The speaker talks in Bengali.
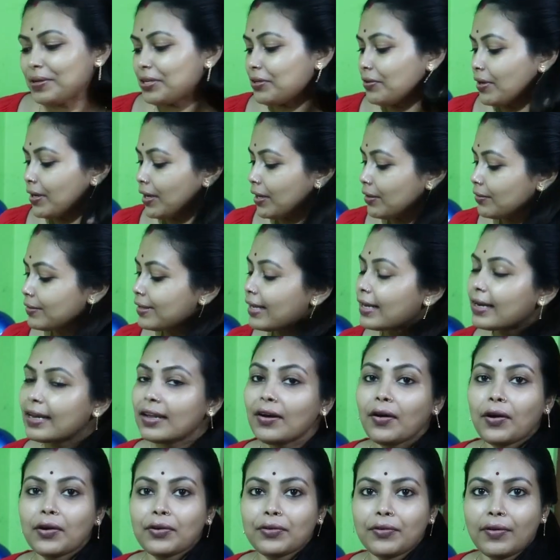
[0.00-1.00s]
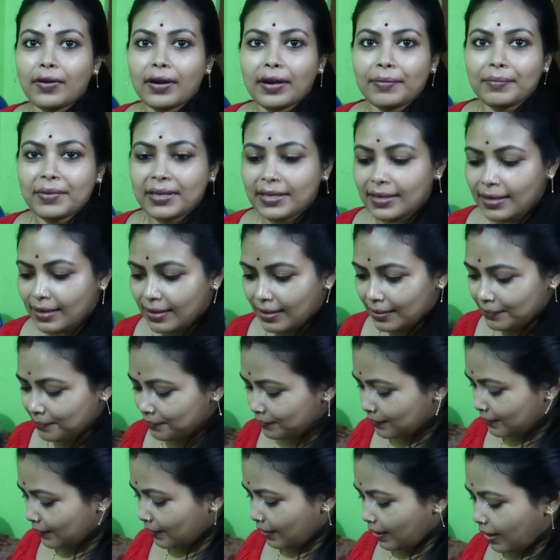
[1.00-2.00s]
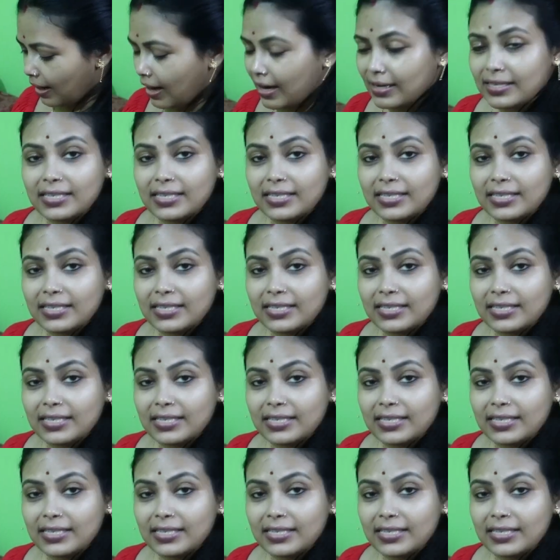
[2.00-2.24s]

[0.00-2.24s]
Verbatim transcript: কমপ্লিট হয়ে গেল দেখলে অল্প আর আমি খেলাম আর